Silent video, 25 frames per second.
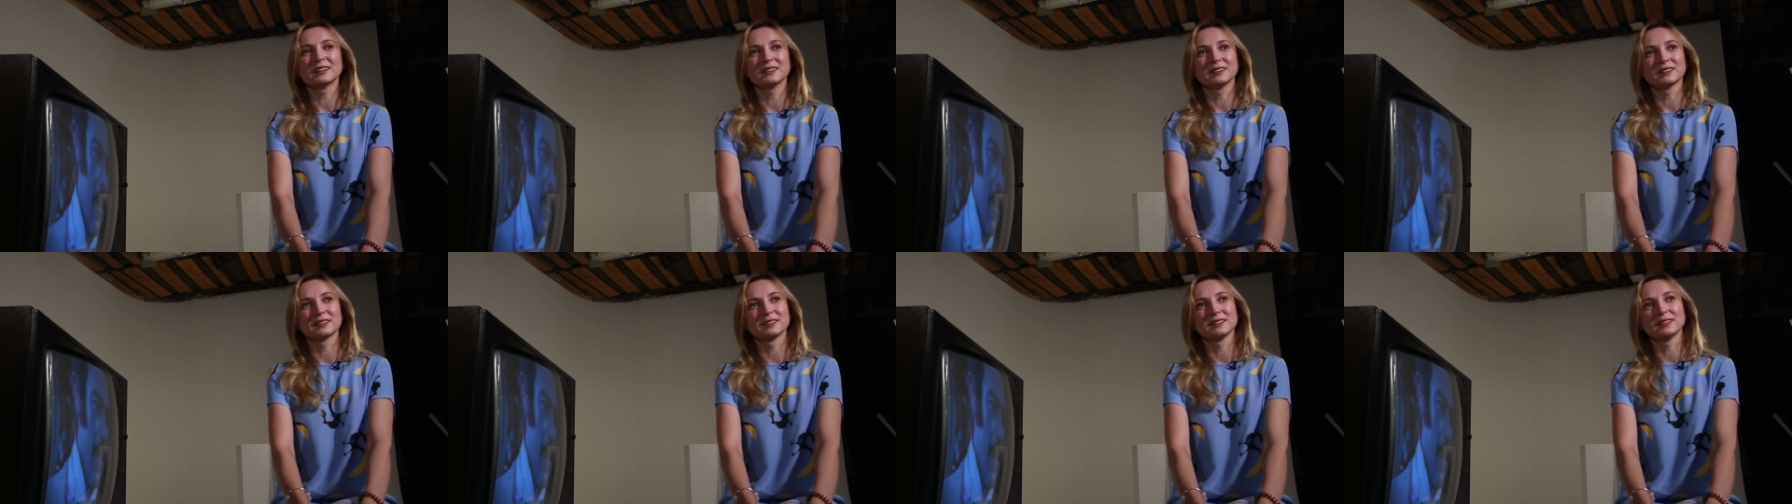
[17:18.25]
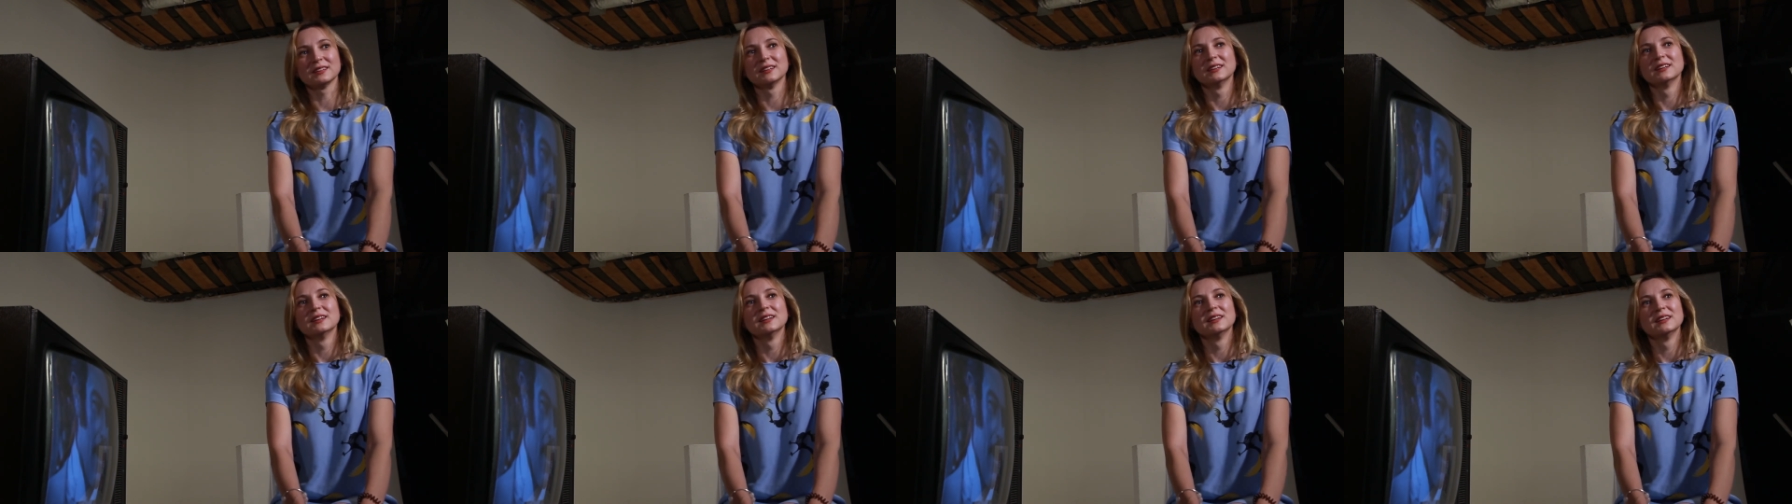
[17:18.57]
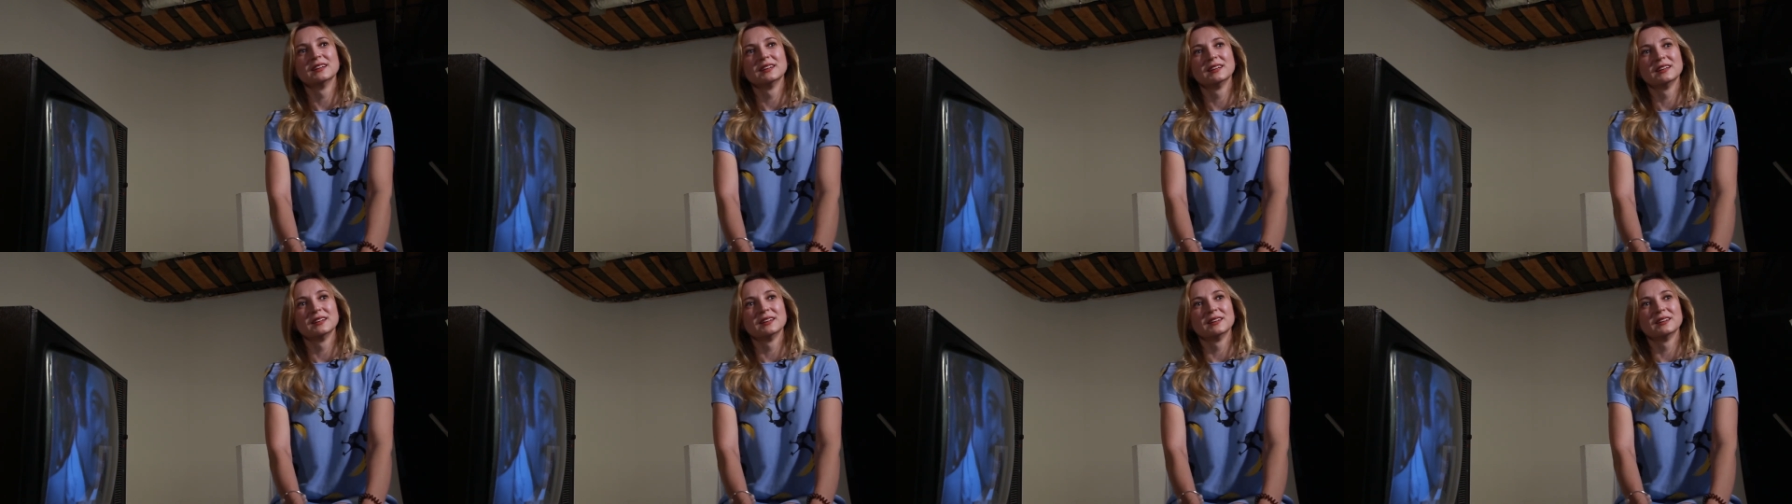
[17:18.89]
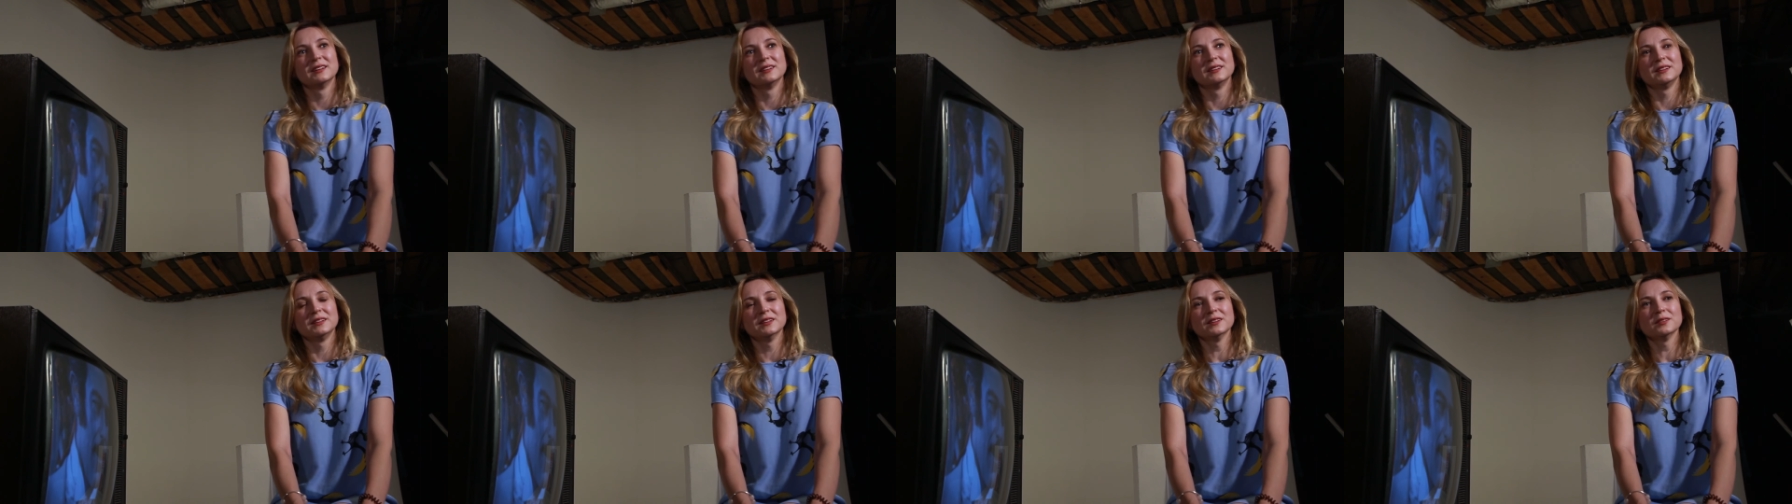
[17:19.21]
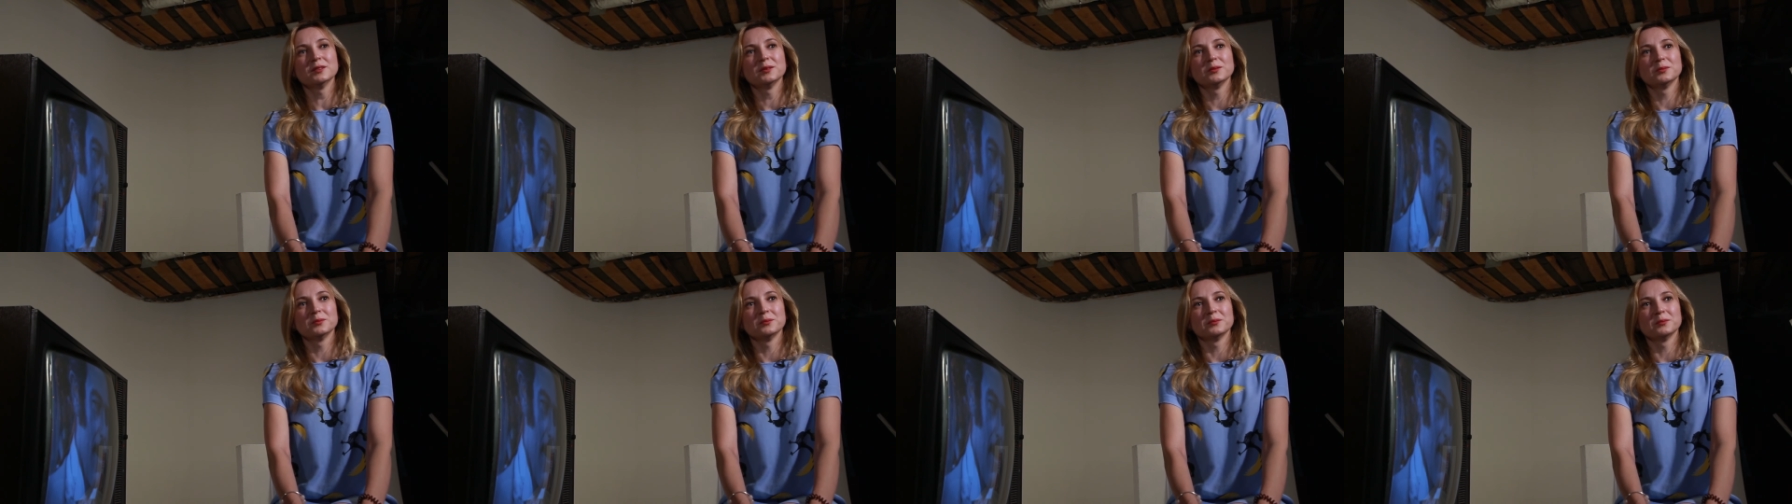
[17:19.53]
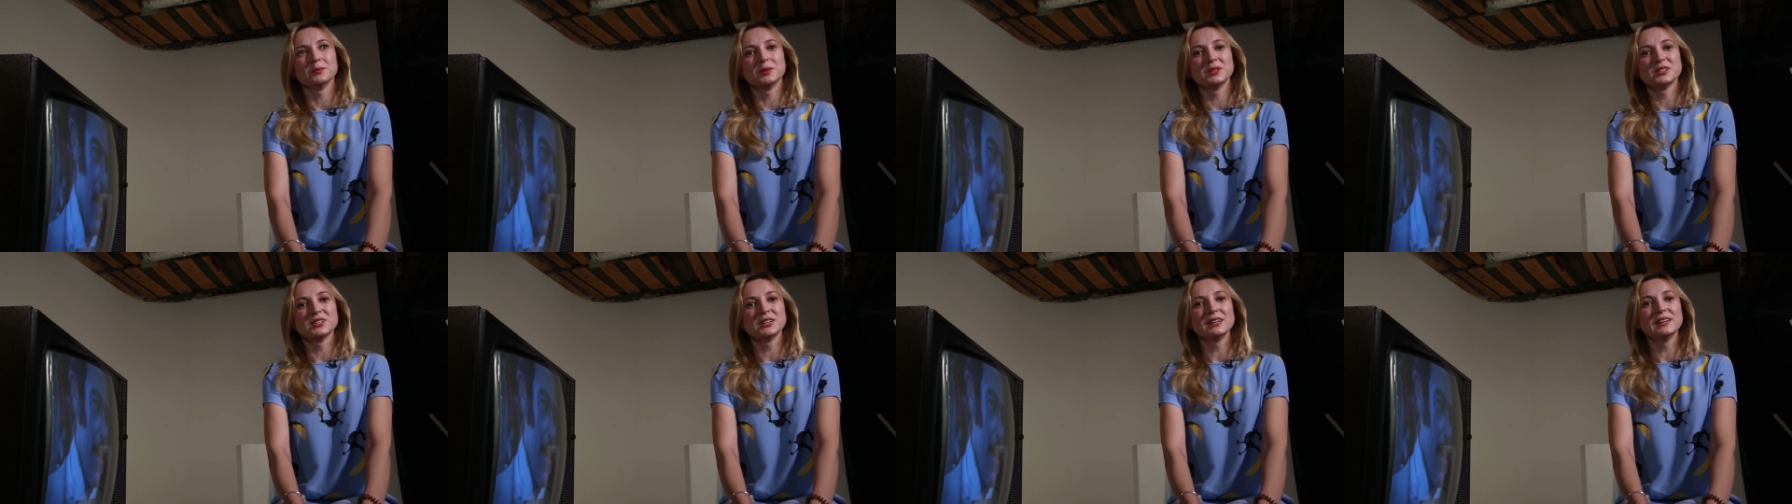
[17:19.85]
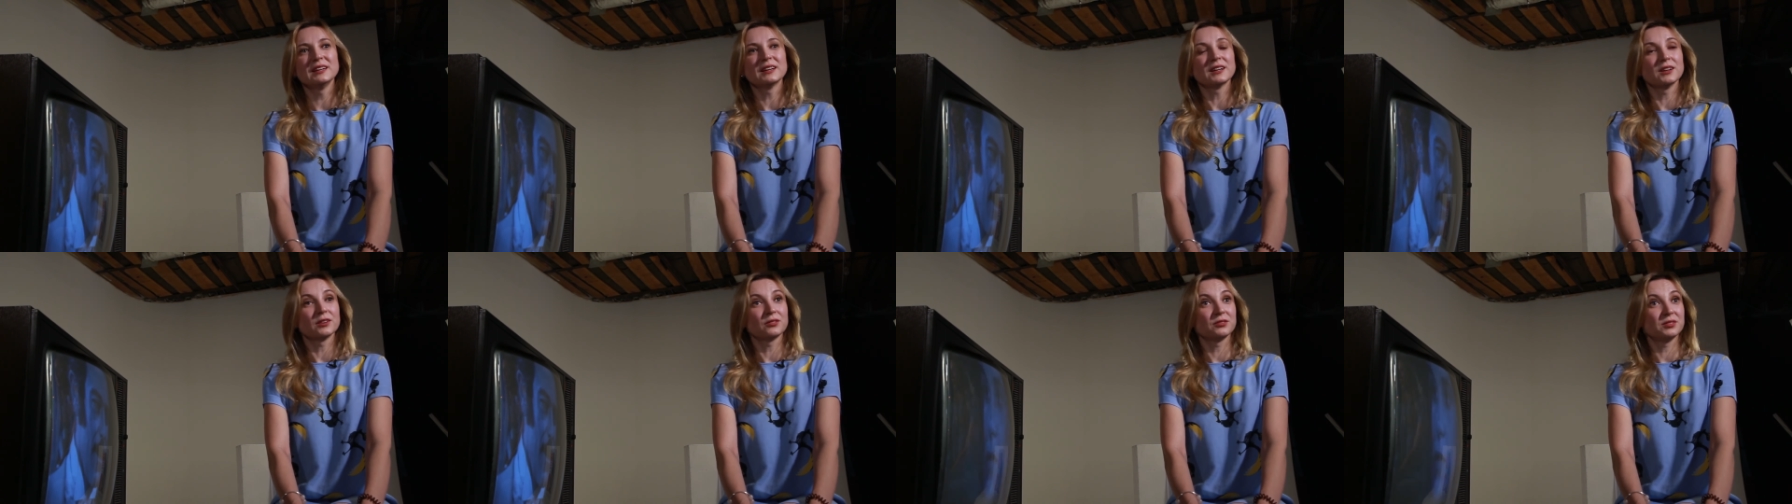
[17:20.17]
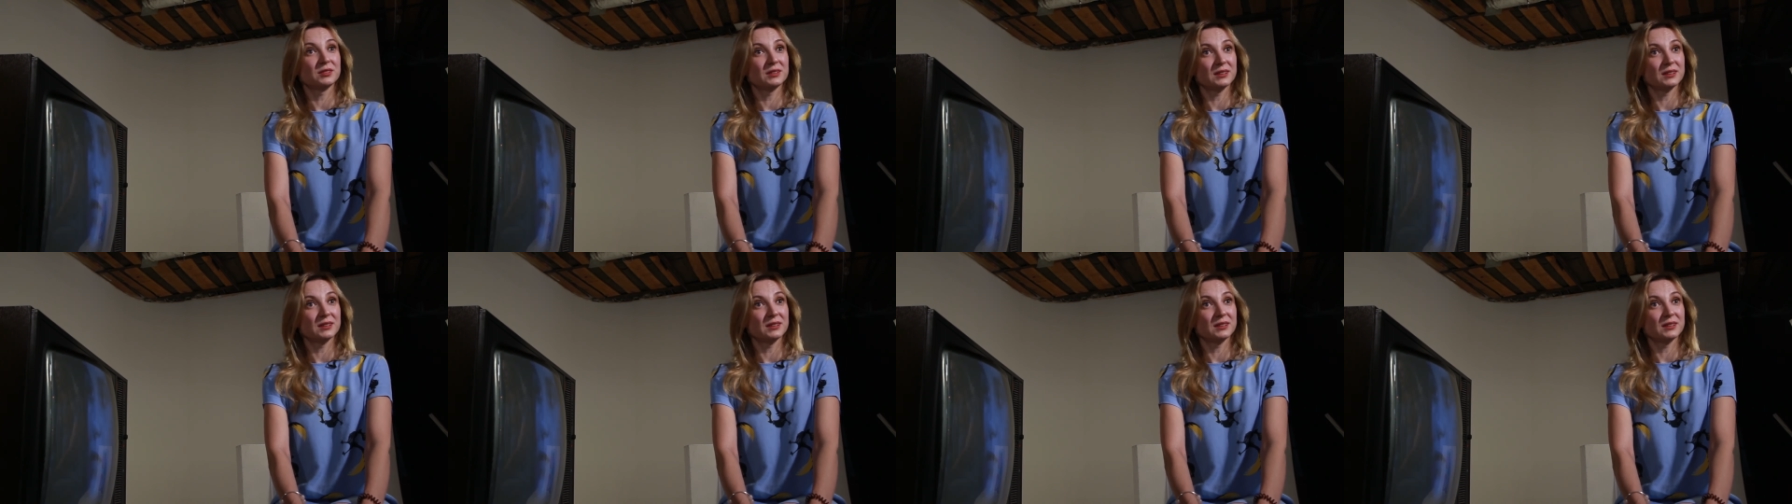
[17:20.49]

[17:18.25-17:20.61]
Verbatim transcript: как-то. Нет, мы жили как